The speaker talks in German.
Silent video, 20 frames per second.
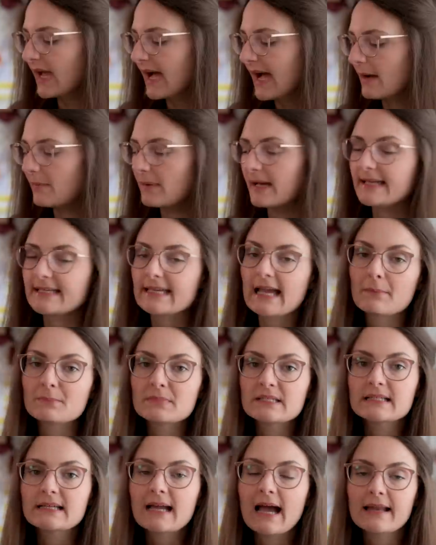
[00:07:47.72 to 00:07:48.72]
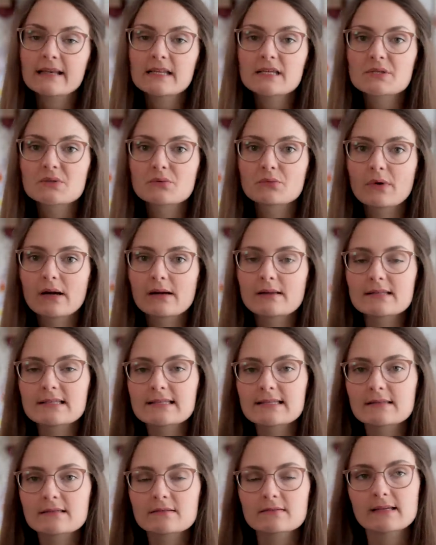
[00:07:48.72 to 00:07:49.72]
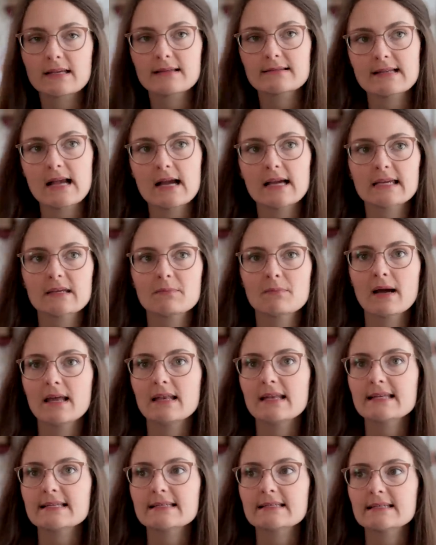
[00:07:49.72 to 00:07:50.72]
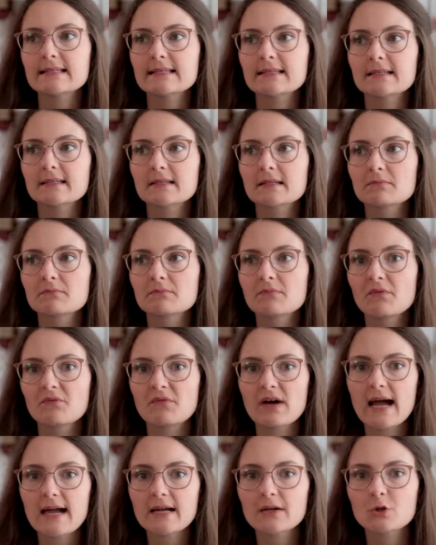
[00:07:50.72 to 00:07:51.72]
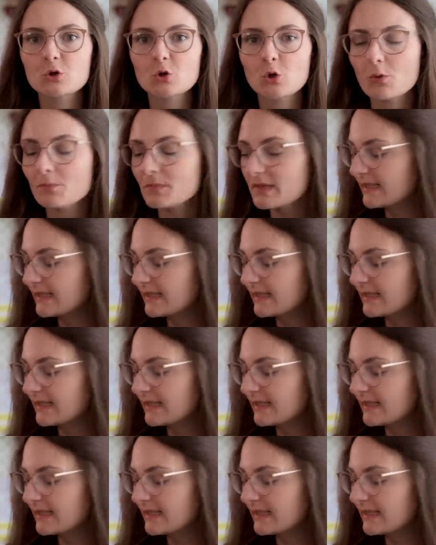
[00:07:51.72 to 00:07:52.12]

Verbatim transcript: Aber ich habe die gar nicht so als, sage ich mal, lästig wahrgenommen.